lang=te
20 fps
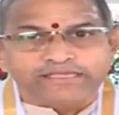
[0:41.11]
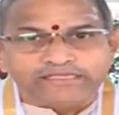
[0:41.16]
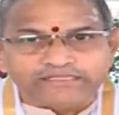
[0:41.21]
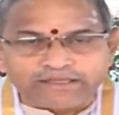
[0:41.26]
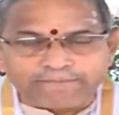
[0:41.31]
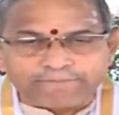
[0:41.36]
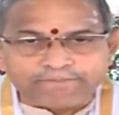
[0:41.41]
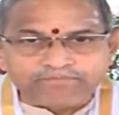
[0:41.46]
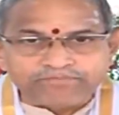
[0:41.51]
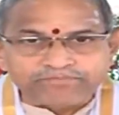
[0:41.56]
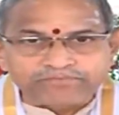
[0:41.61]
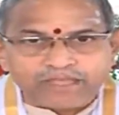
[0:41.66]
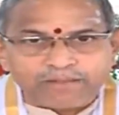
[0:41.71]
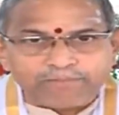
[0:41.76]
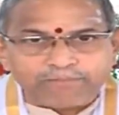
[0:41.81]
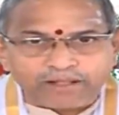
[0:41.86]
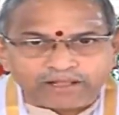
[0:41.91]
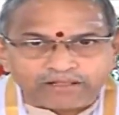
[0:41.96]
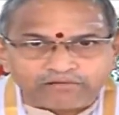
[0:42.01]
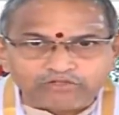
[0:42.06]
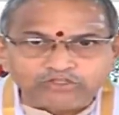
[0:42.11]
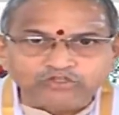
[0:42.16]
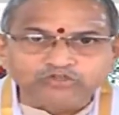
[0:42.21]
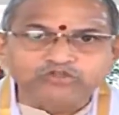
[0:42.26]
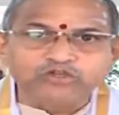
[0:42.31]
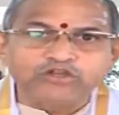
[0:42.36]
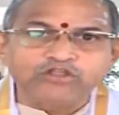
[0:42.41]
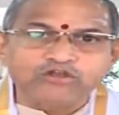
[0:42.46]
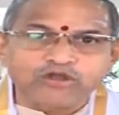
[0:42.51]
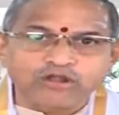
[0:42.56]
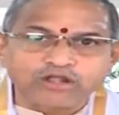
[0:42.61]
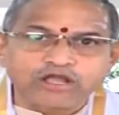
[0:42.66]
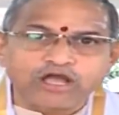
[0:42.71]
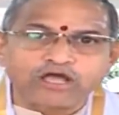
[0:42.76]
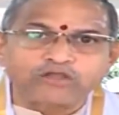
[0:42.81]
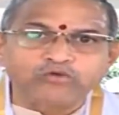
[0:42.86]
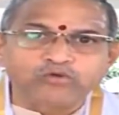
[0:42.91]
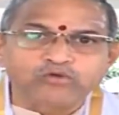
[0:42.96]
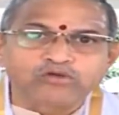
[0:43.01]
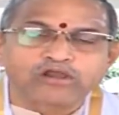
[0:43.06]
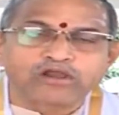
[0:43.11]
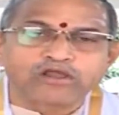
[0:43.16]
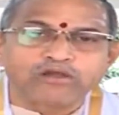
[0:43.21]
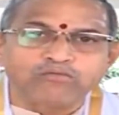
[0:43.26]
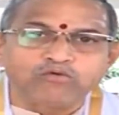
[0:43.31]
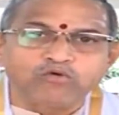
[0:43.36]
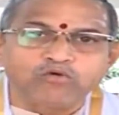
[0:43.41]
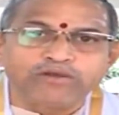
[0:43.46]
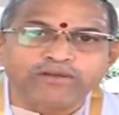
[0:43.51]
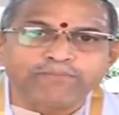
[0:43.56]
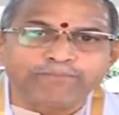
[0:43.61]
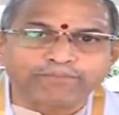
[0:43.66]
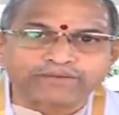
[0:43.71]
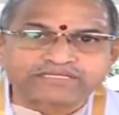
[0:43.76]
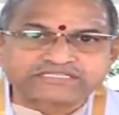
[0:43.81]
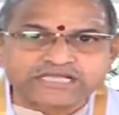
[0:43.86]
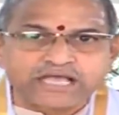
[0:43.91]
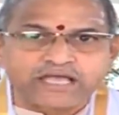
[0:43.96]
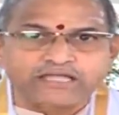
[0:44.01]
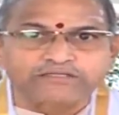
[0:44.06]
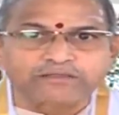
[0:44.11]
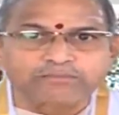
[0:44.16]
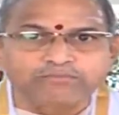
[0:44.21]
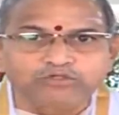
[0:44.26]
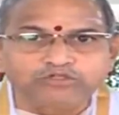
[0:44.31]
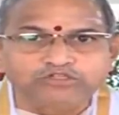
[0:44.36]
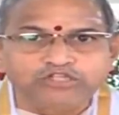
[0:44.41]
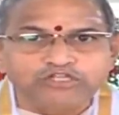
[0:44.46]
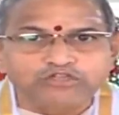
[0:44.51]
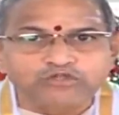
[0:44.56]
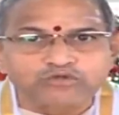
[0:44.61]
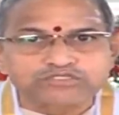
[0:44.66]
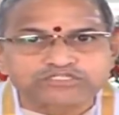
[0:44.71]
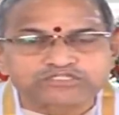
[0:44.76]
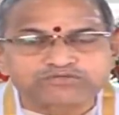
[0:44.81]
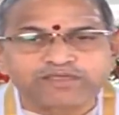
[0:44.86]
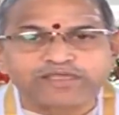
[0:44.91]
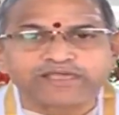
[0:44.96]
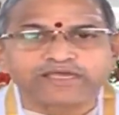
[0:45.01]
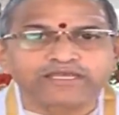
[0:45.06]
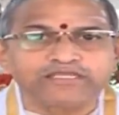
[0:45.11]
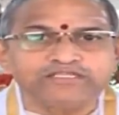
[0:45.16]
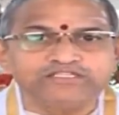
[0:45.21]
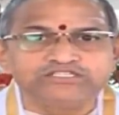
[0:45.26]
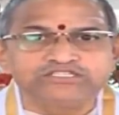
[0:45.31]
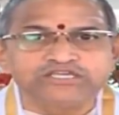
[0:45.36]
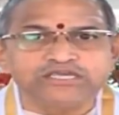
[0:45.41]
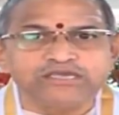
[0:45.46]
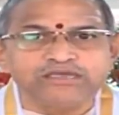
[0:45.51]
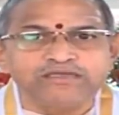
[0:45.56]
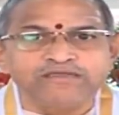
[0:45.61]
ఇదంతా భగవంతుని యొక్క అనుగ్రహము అని ప్రసాద బుద్ధితో స్వీకరించి